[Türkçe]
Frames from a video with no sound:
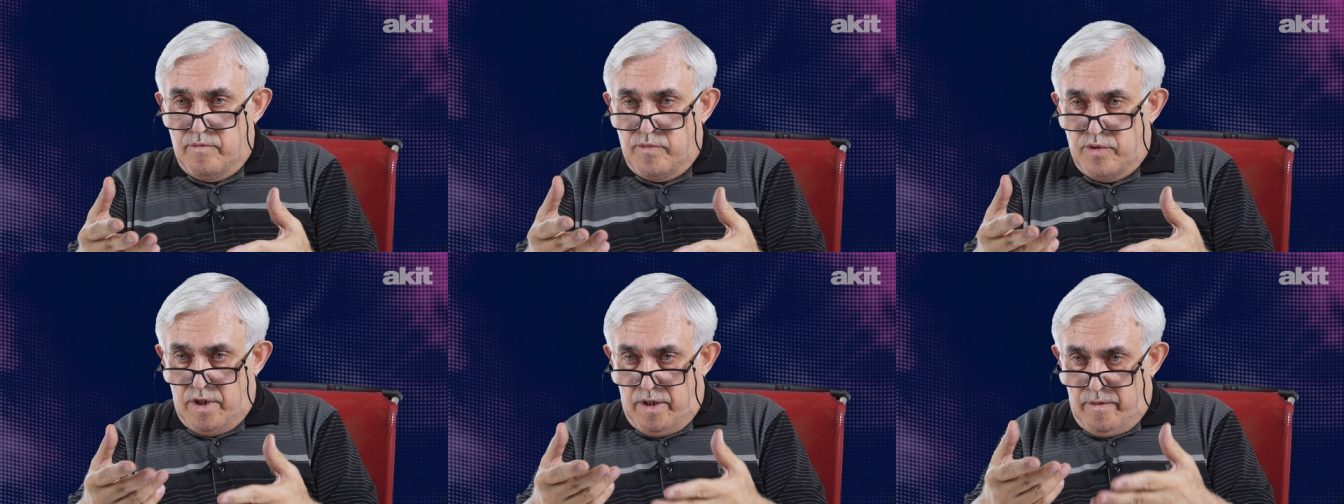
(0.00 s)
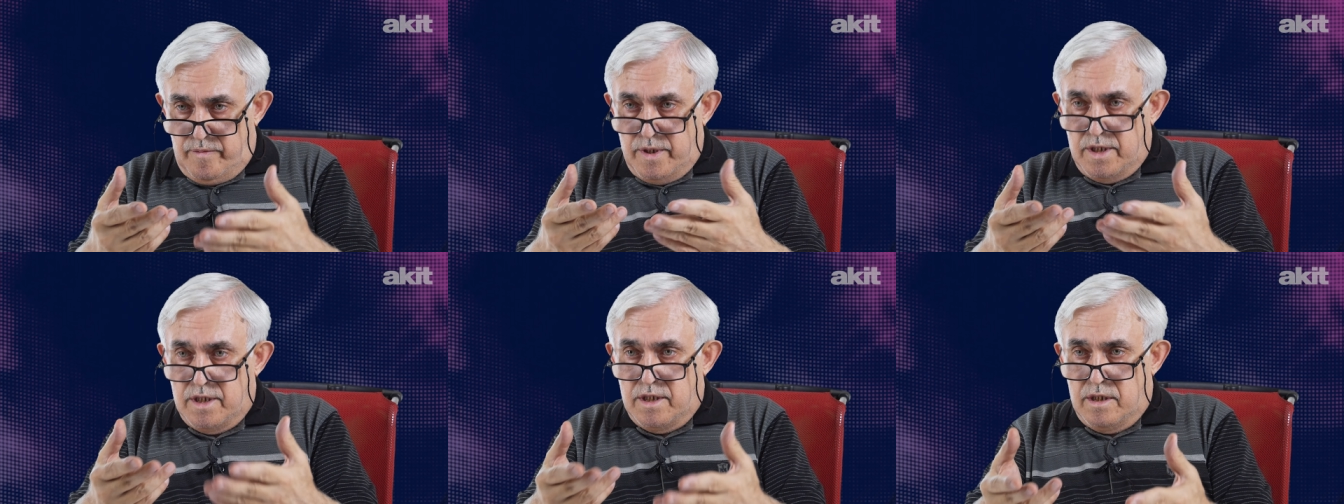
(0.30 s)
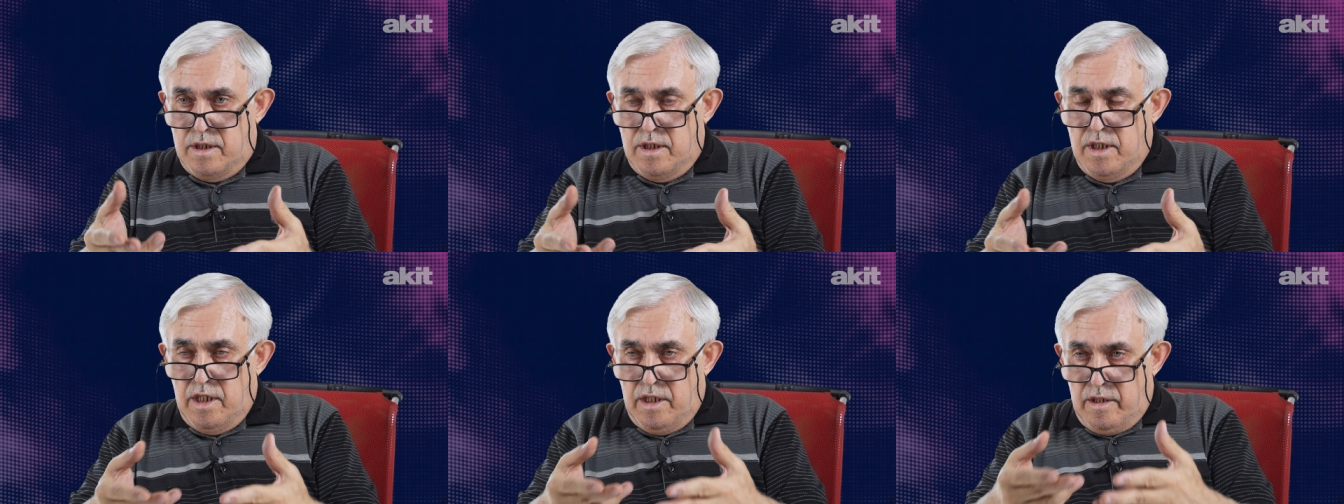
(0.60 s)
Buna bir
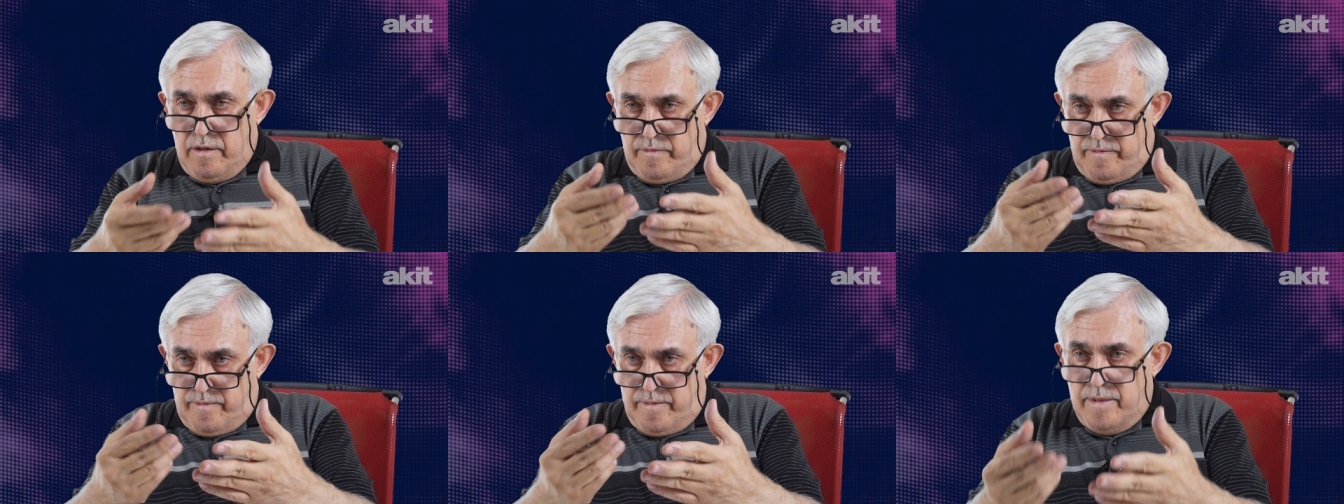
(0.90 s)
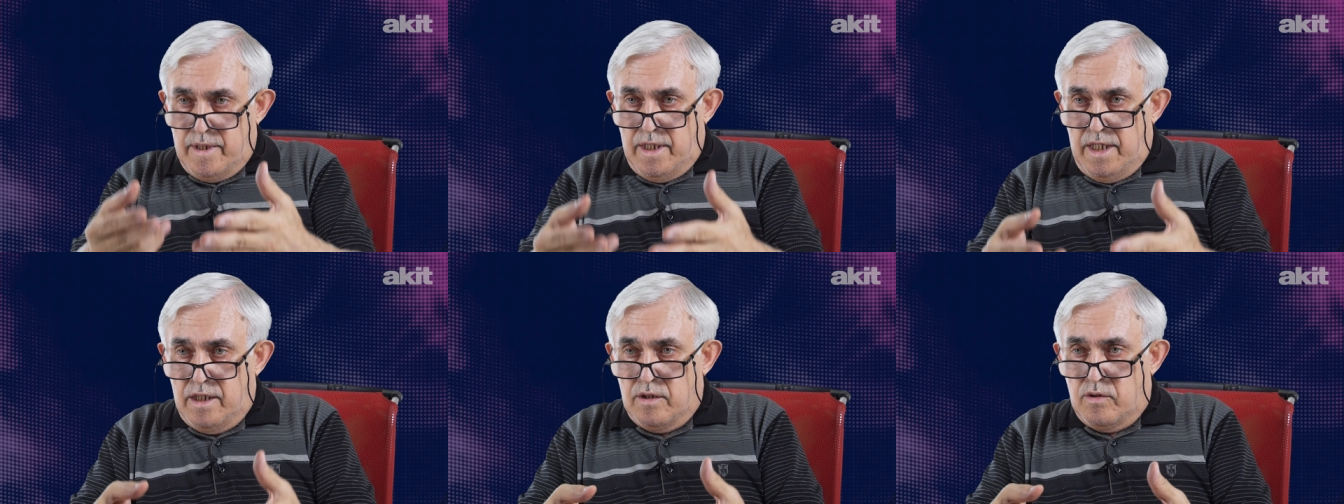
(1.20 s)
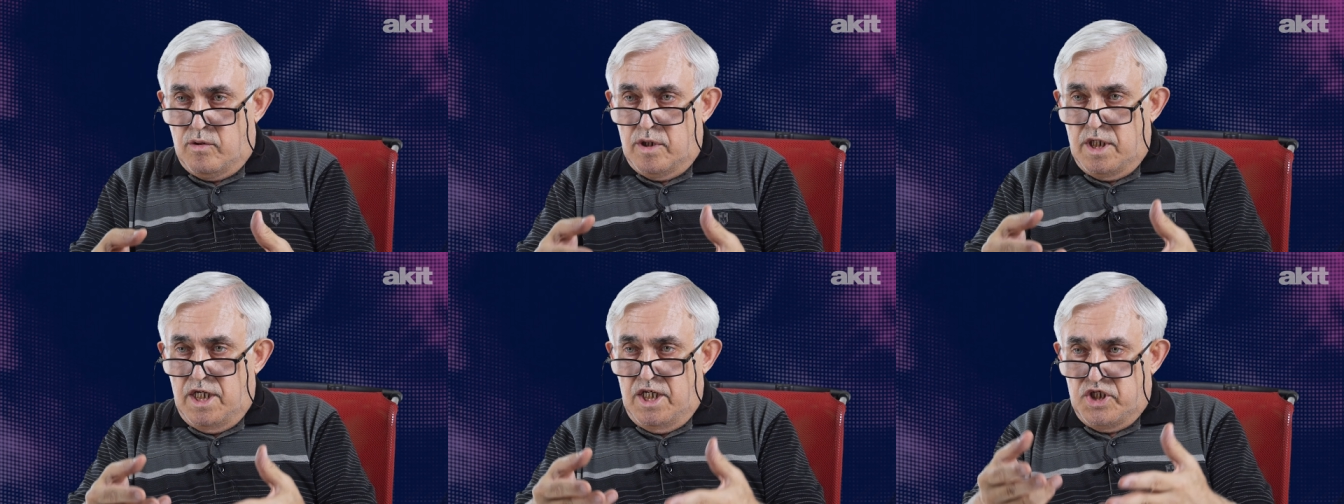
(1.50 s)
en
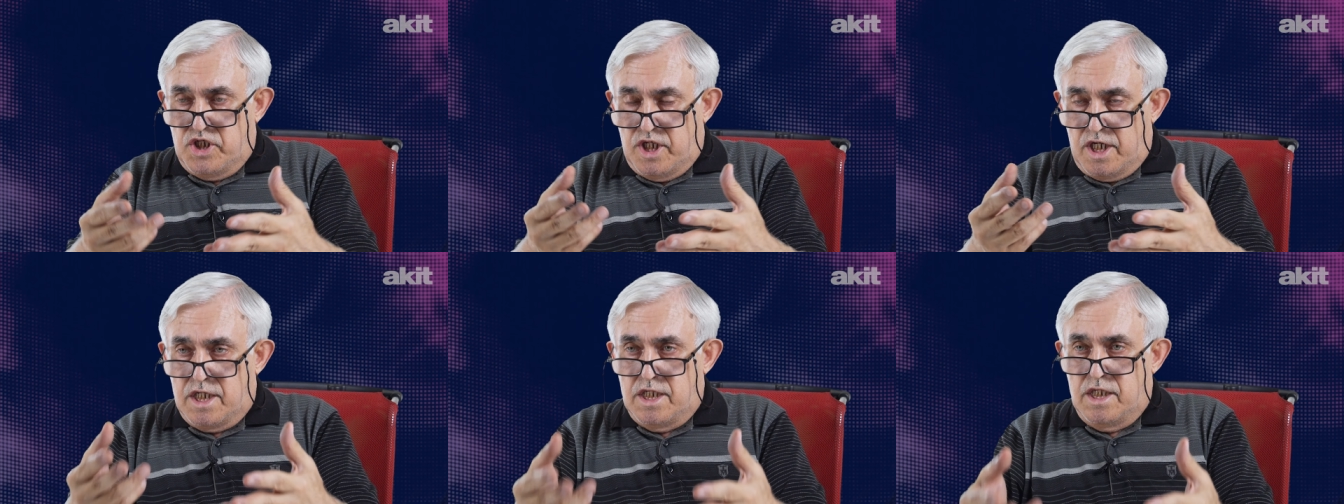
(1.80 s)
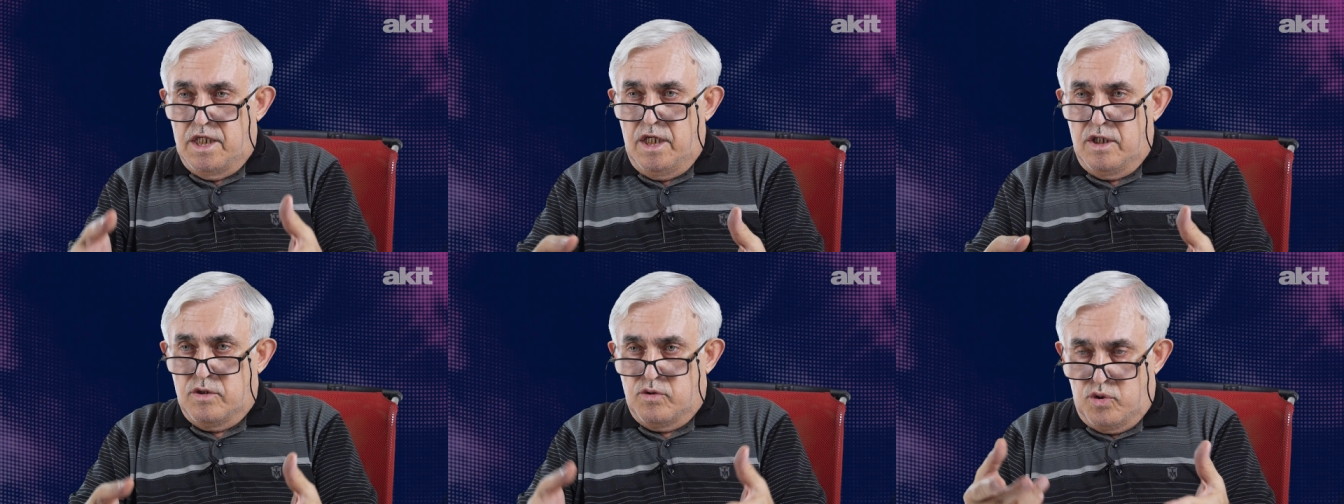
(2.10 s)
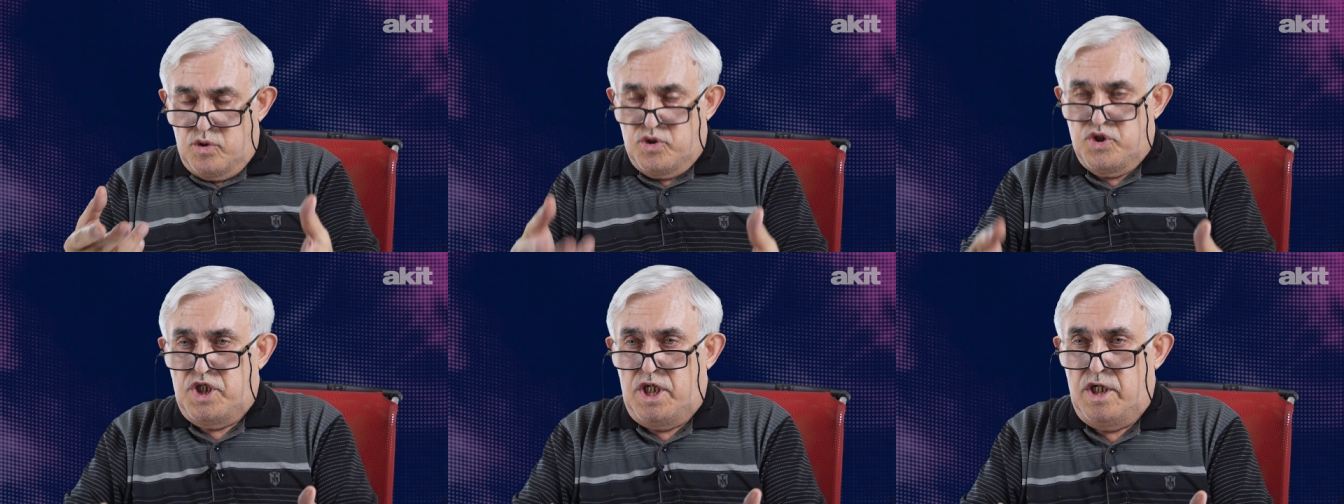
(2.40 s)
kolay şekilde
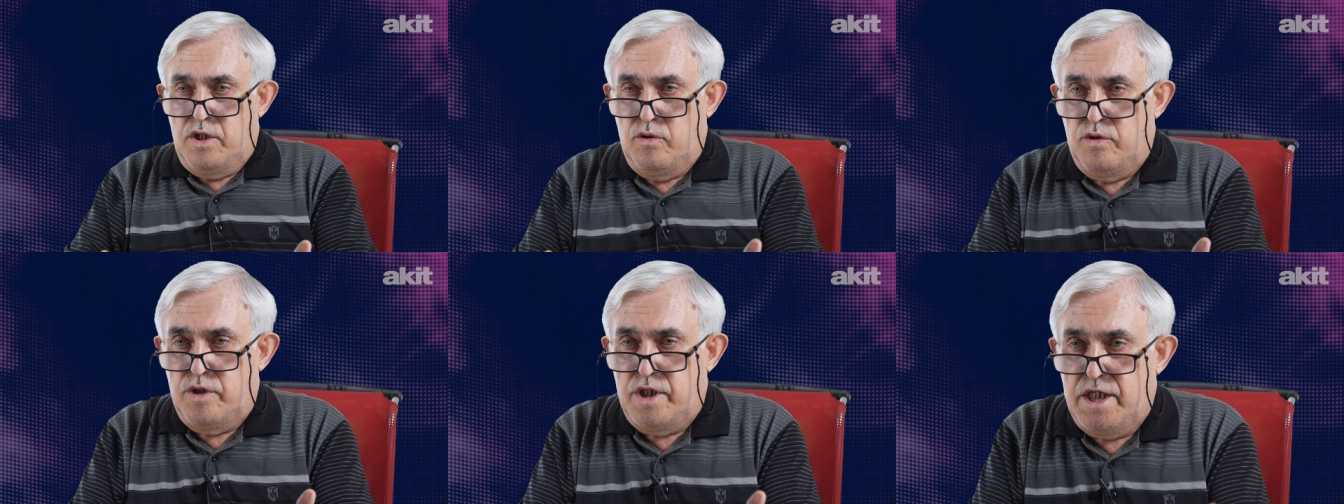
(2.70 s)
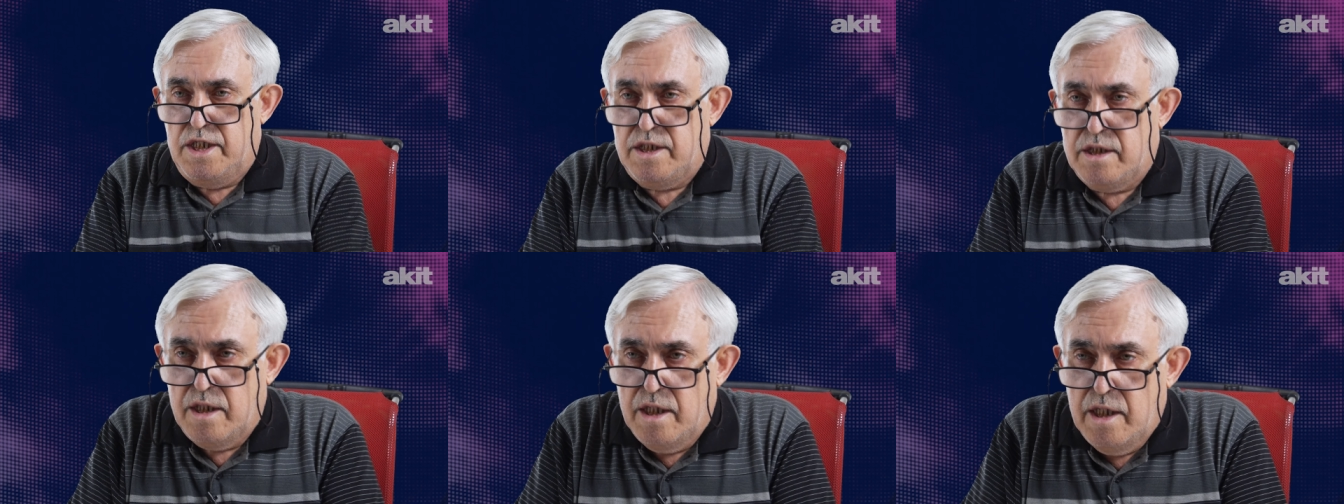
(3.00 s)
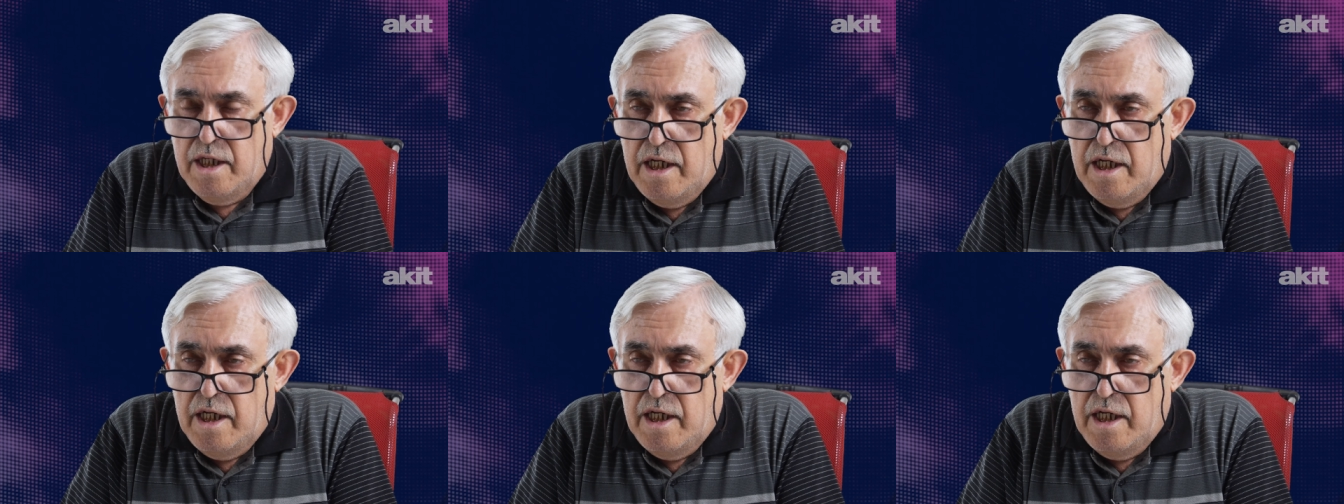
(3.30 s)
Türkçeyi öğret.